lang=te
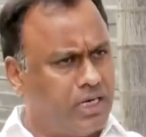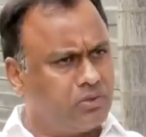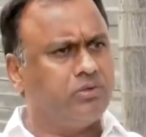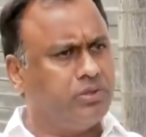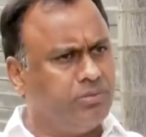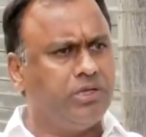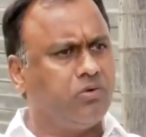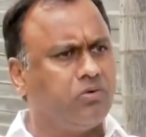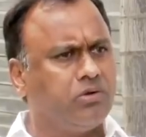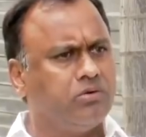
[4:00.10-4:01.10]
ఆరుగురు
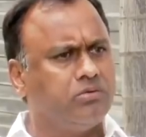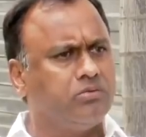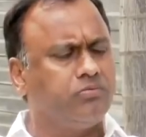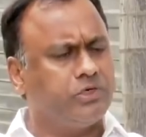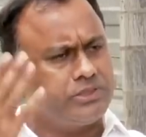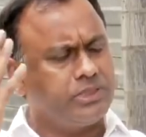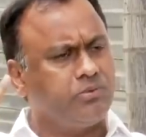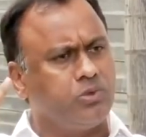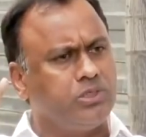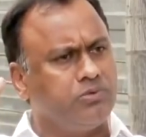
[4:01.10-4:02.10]
ఎమ్మెల్యేలు ఉన్నాం ఫస్ట్ టైం
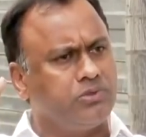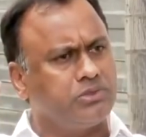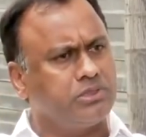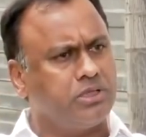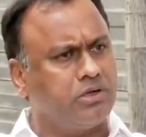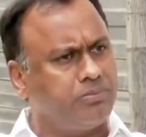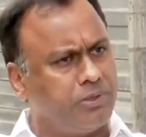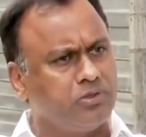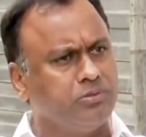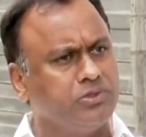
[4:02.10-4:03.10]
ట్వంటీ వన్ వస్తే తర్వాత
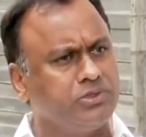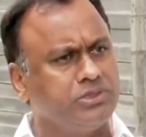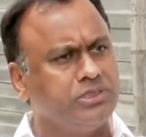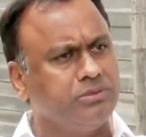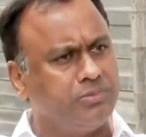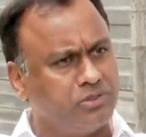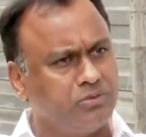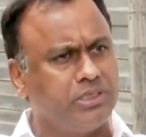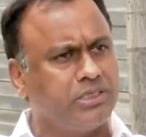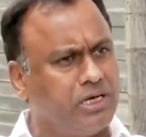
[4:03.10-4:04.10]
పంతొమ్మిది వచ్చింది
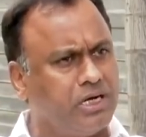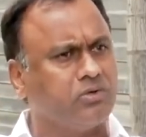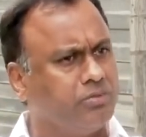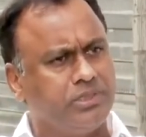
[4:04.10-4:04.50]
పంతొమ్మిదిలోకి వెళ్ళి ఆరుగురు